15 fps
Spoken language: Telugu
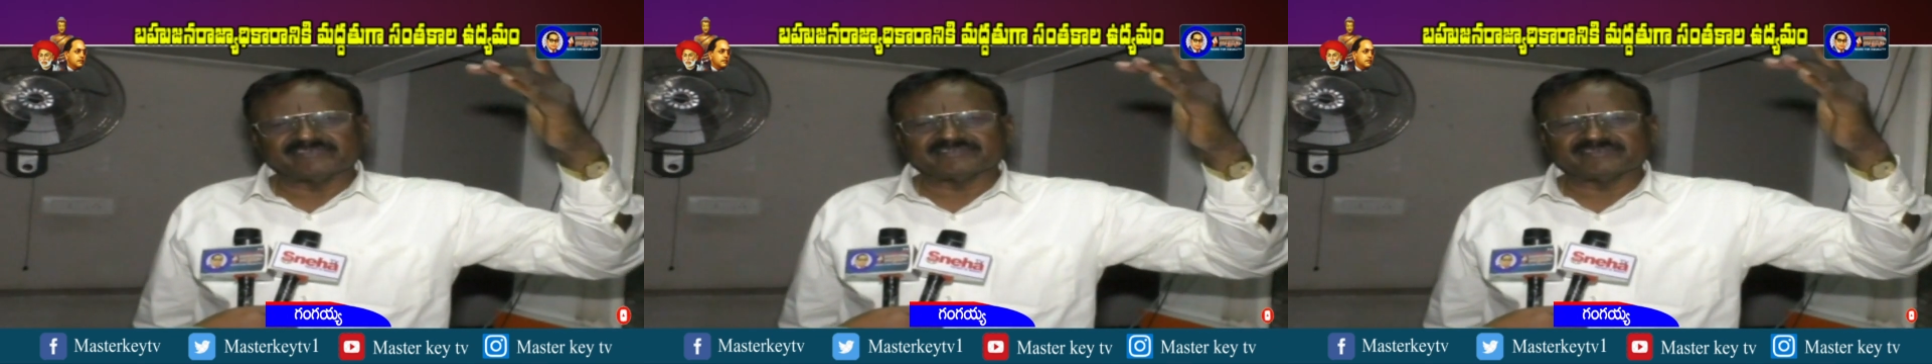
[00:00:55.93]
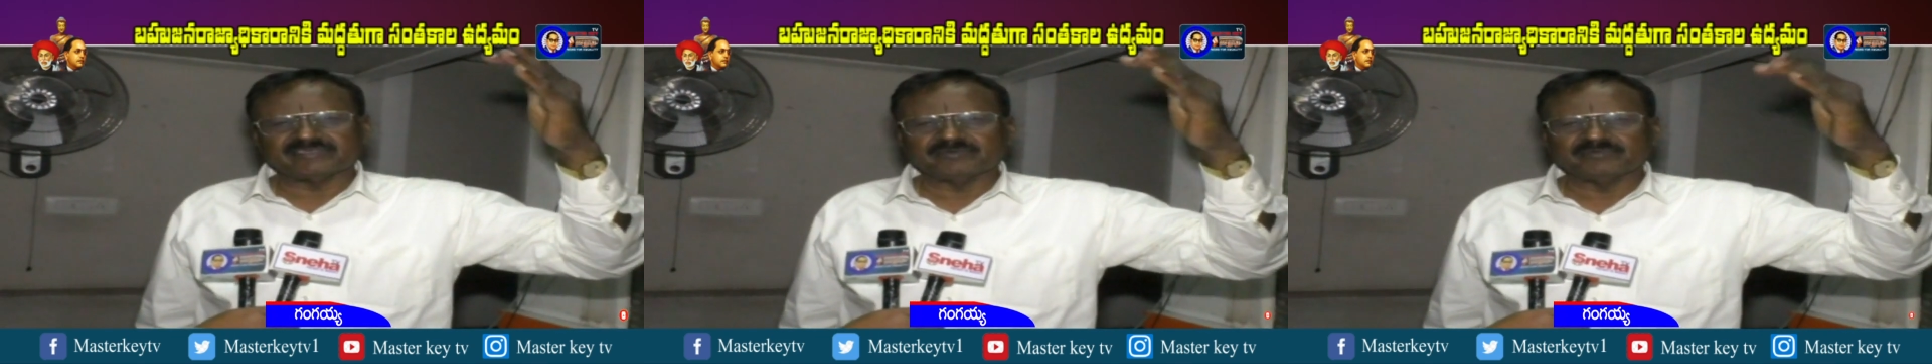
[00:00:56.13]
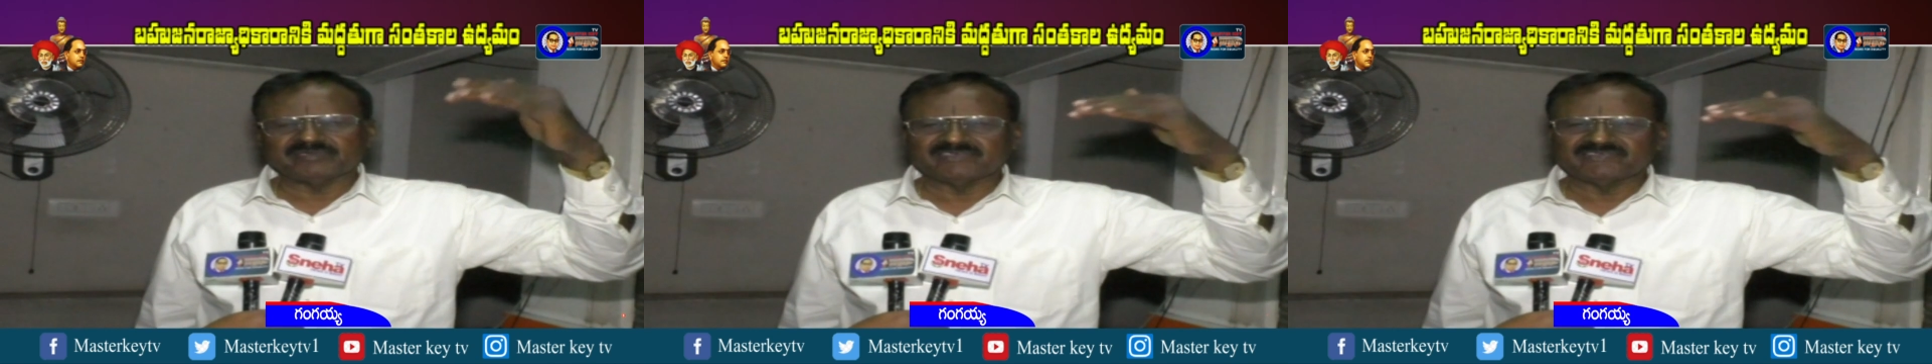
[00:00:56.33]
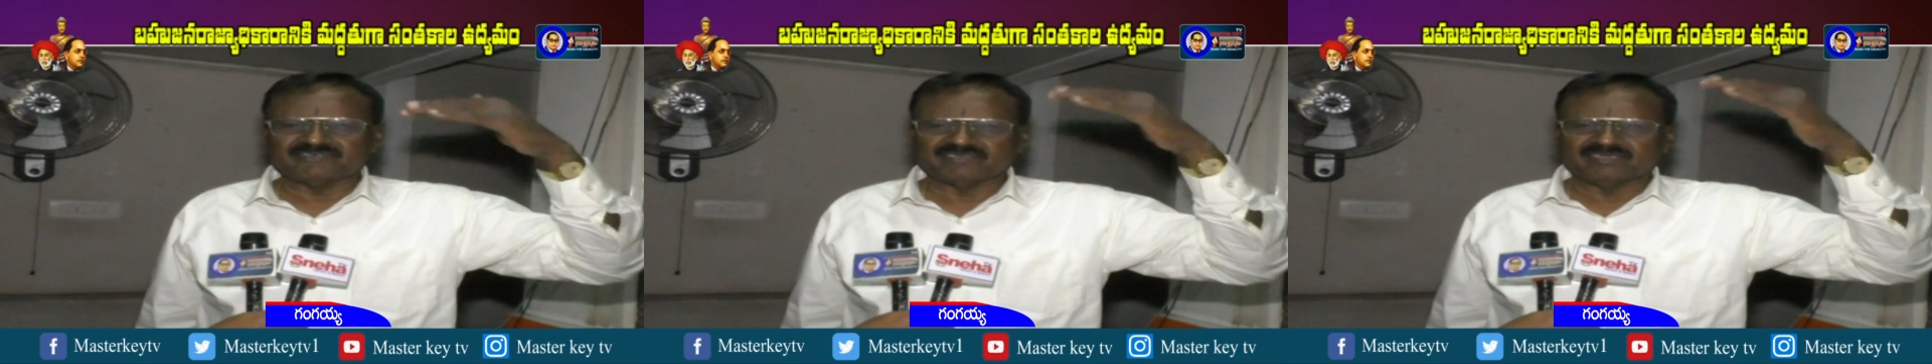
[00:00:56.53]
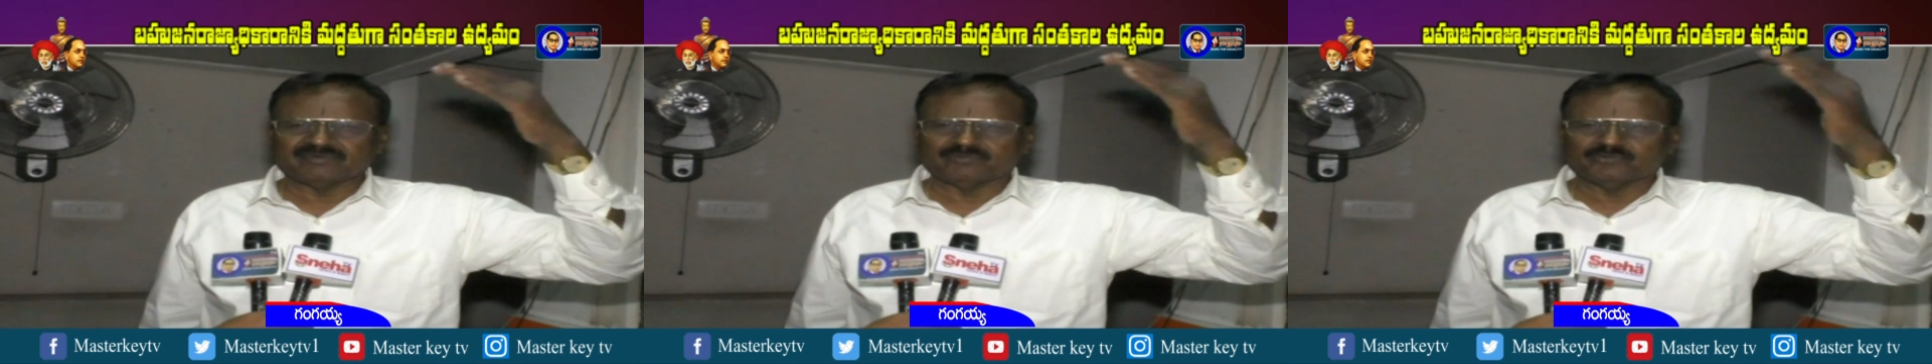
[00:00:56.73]
ఎస్టీ
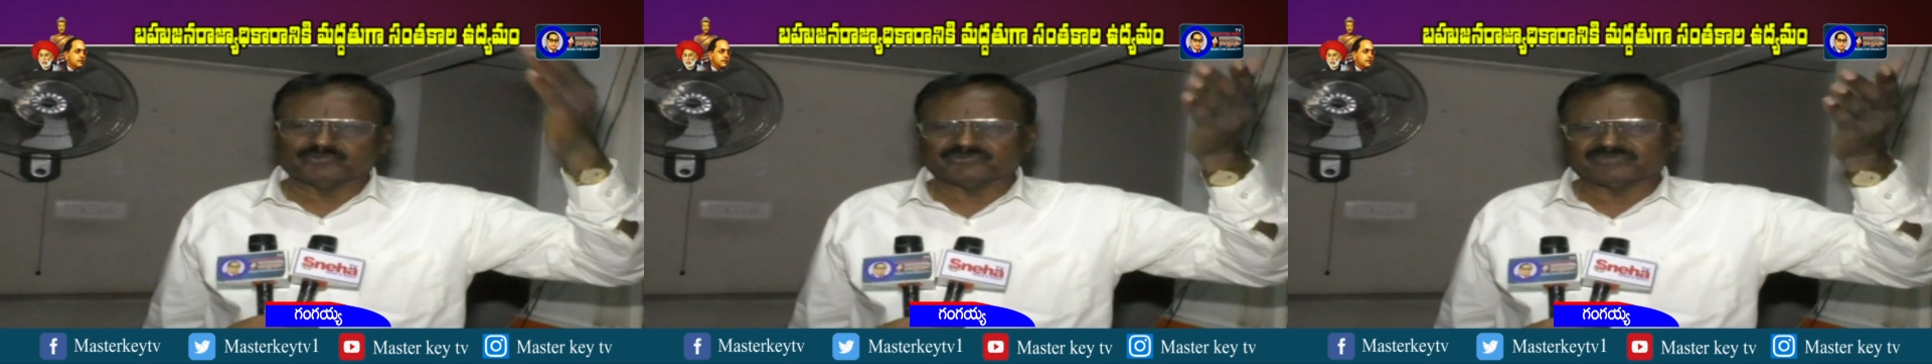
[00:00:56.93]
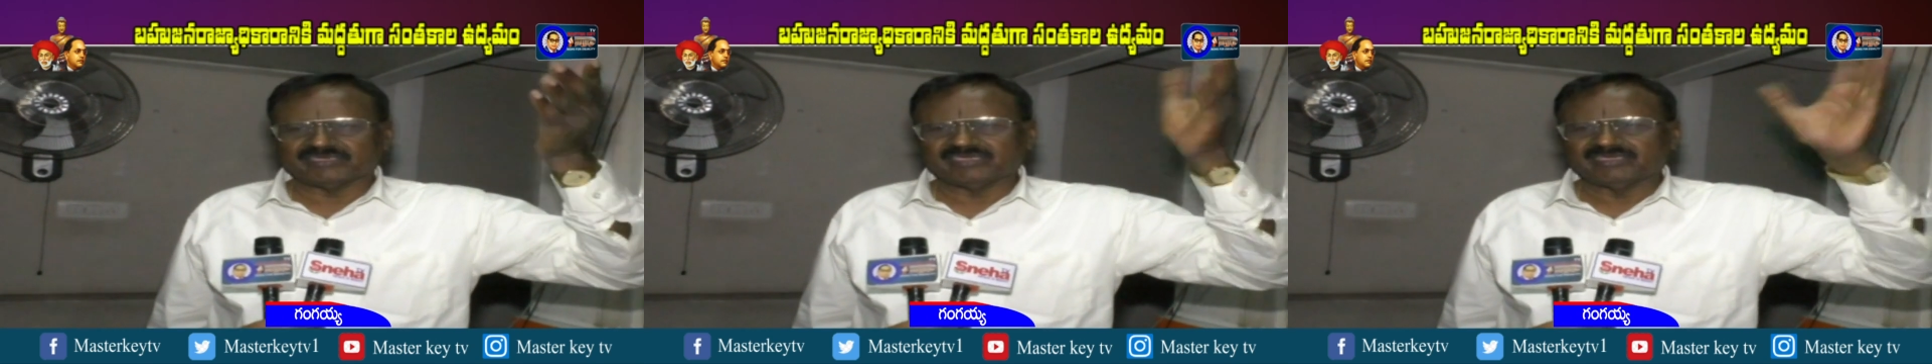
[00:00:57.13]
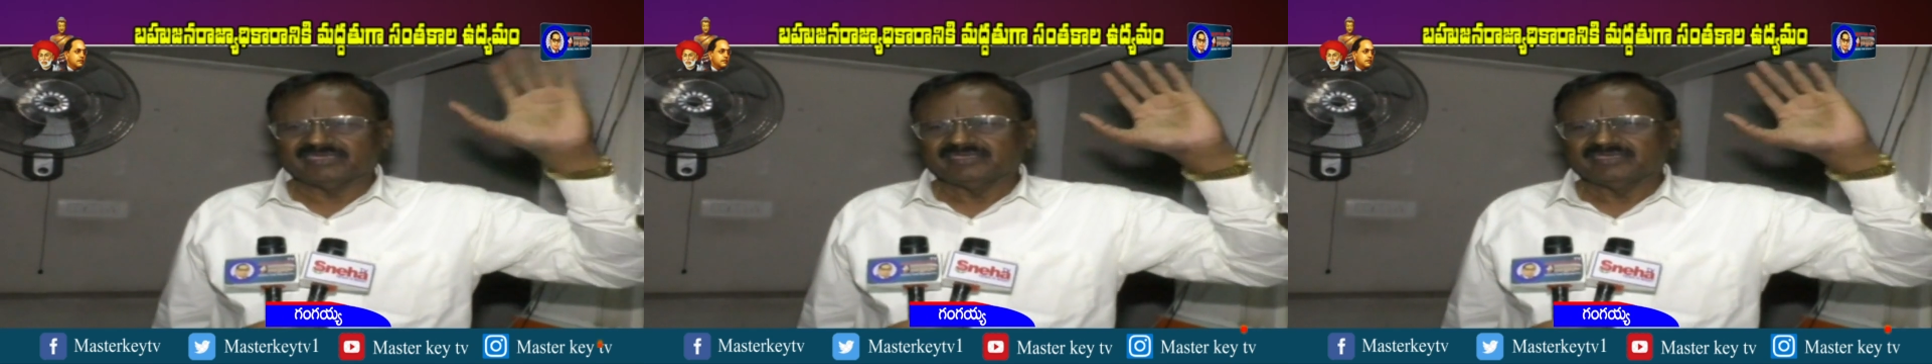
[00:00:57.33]
బీసీ ఓసీ